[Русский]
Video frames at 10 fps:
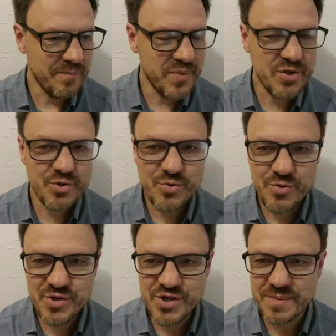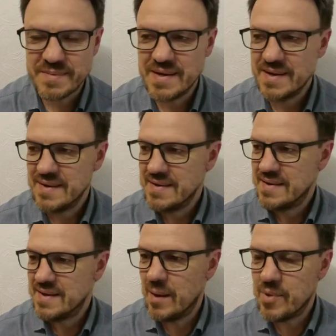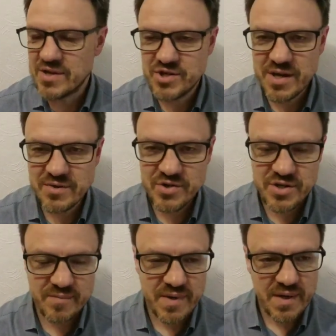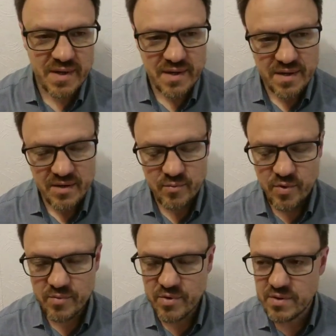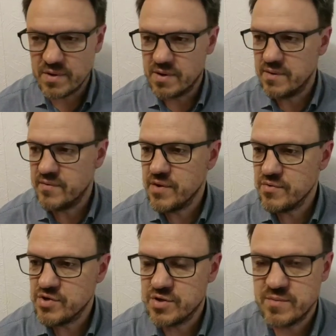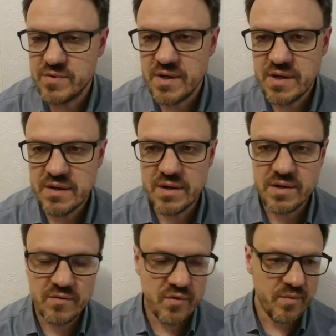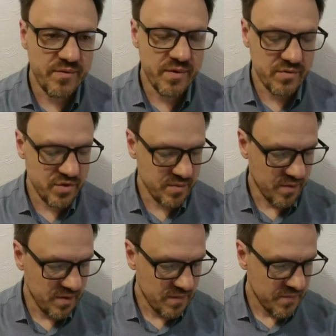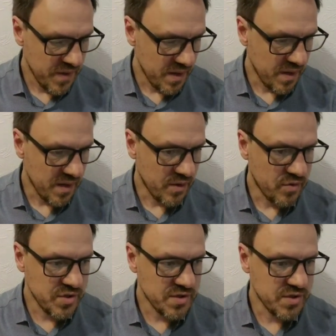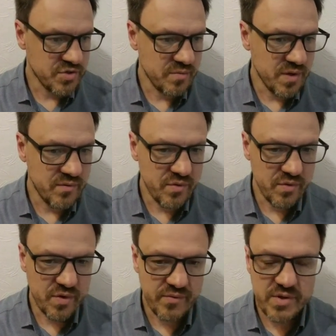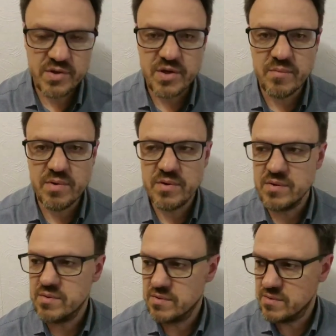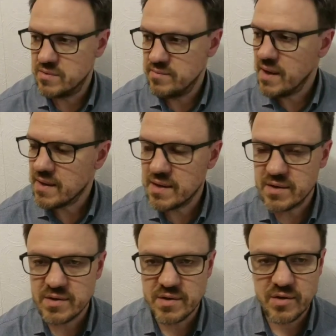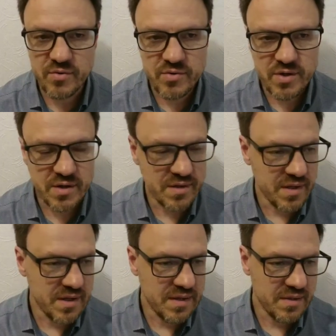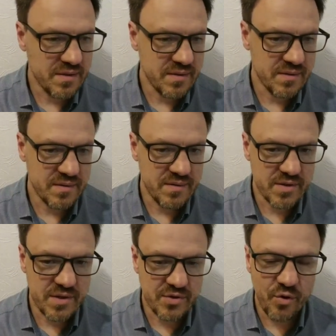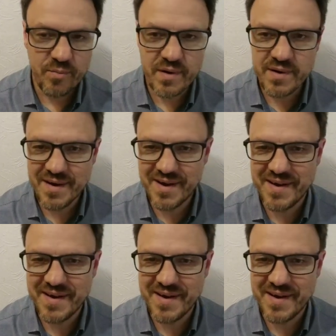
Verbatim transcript: бичующим, обличающим любому э, верующему, да, рядовому верующему. Э, хочется, чтобы его руководитель был э, мягок, кроток, да, э, где-то добр,